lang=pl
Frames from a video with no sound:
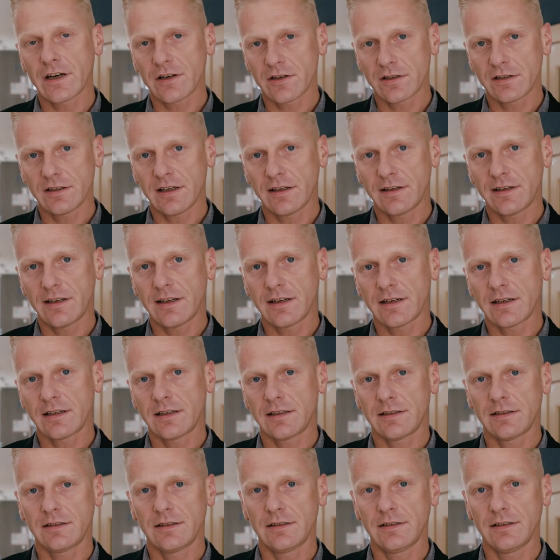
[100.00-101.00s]
warsztatach,
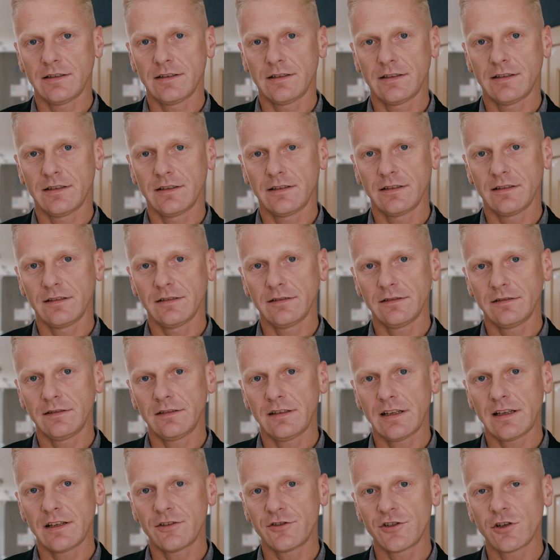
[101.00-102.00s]
e,
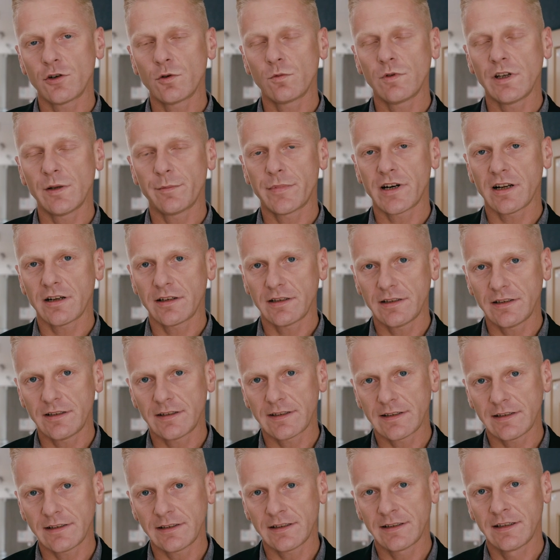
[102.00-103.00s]
na ciągłej
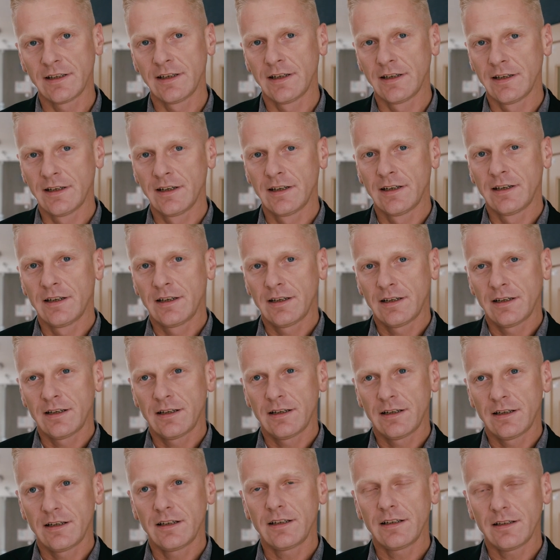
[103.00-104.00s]
praktyce.
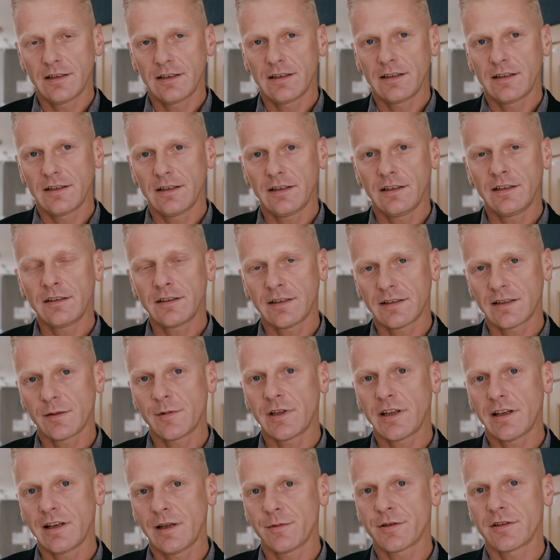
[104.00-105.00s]
I to jest
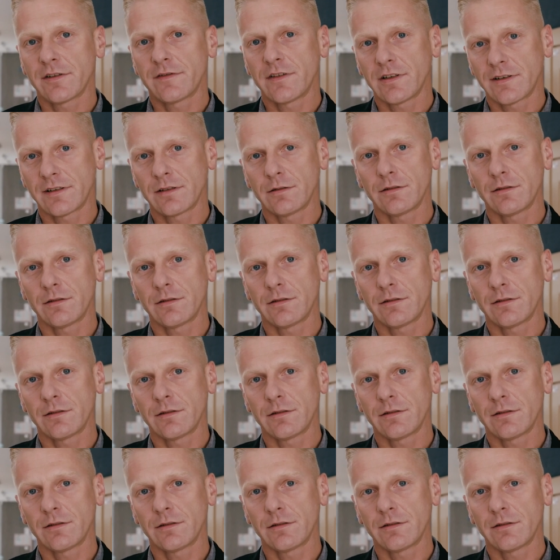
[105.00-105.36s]
chyba najlepsze w tych